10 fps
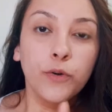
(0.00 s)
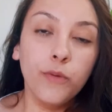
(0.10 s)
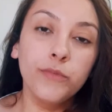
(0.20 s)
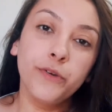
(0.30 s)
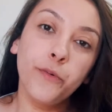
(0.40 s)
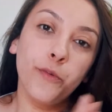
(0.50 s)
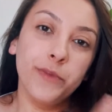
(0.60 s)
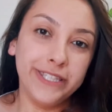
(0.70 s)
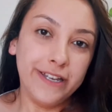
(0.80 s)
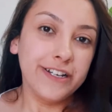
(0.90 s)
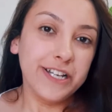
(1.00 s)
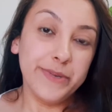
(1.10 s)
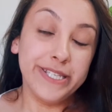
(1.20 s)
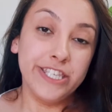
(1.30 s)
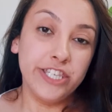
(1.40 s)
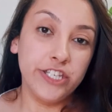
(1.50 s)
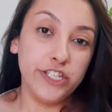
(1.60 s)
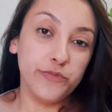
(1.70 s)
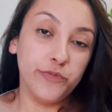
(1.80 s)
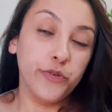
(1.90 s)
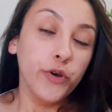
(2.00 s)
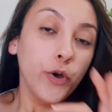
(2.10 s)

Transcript: Como não cometer capacitismo,